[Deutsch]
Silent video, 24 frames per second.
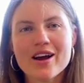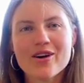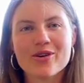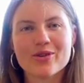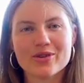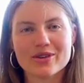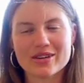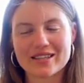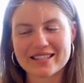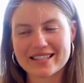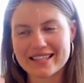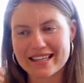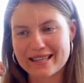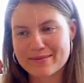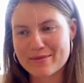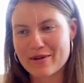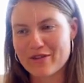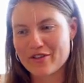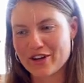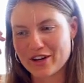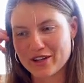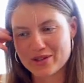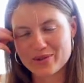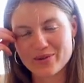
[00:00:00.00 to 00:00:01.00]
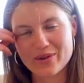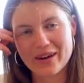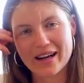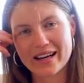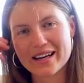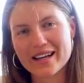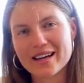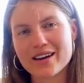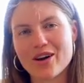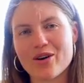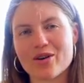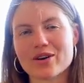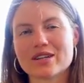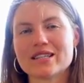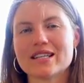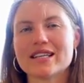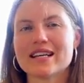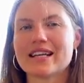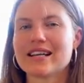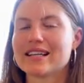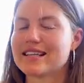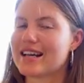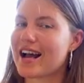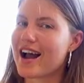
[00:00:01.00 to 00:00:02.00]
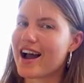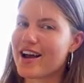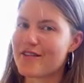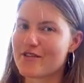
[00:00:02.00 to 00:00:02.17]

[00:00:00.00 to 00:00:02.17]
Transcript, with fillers: und sich immer wieder zu erinnern, auch täglich, ah,